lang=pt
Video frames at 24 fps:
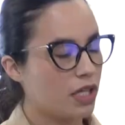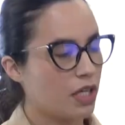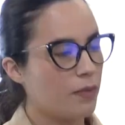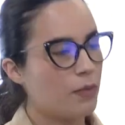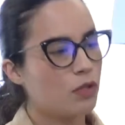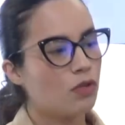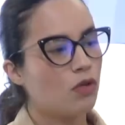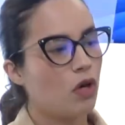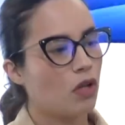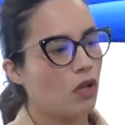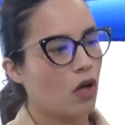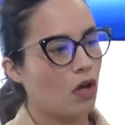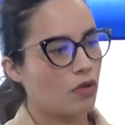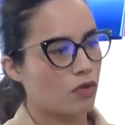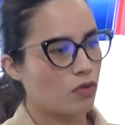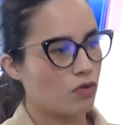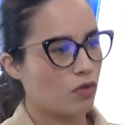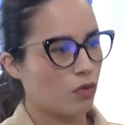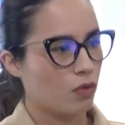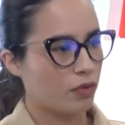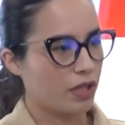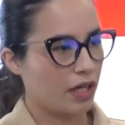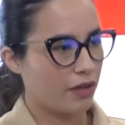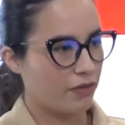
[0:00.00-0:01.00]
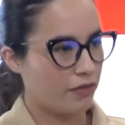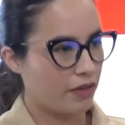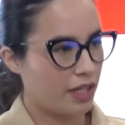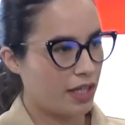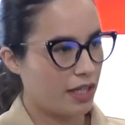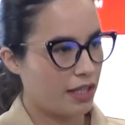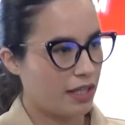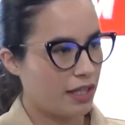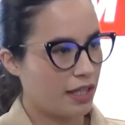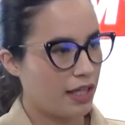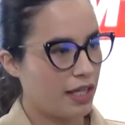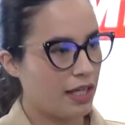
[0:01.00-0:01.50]
crimes dolosos contra a
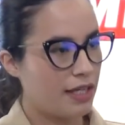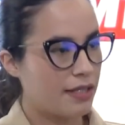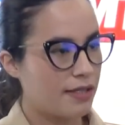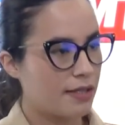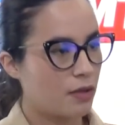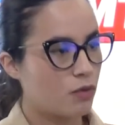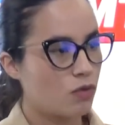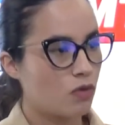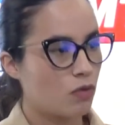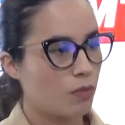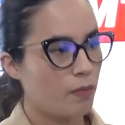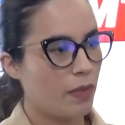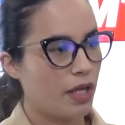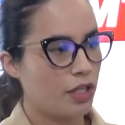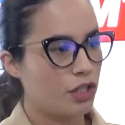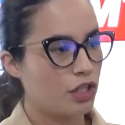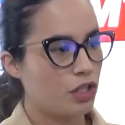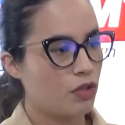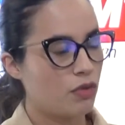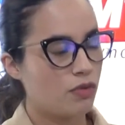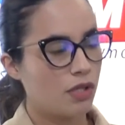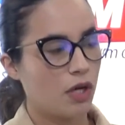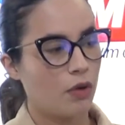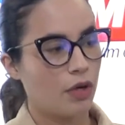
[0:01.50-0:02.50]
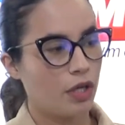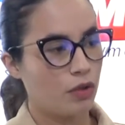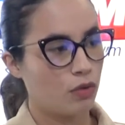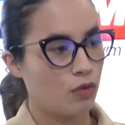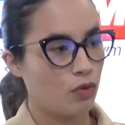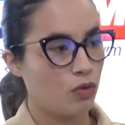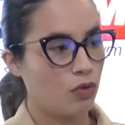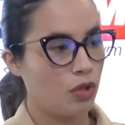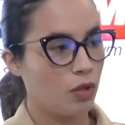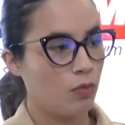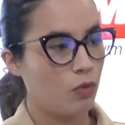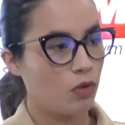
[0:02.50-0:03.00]
vida eles estão submetidos ao
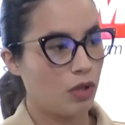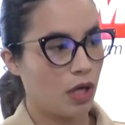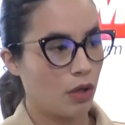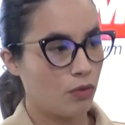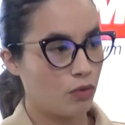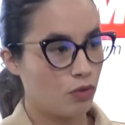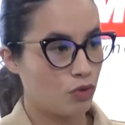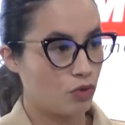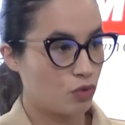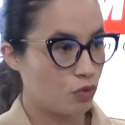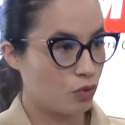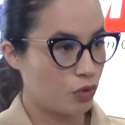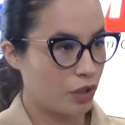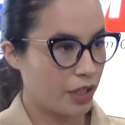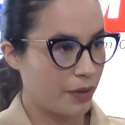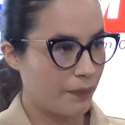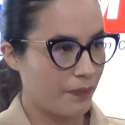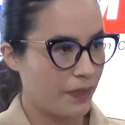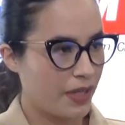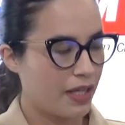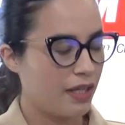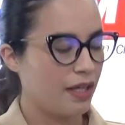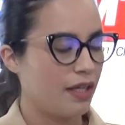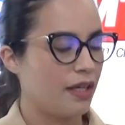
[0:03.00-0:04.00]
rito do tribunal do júri.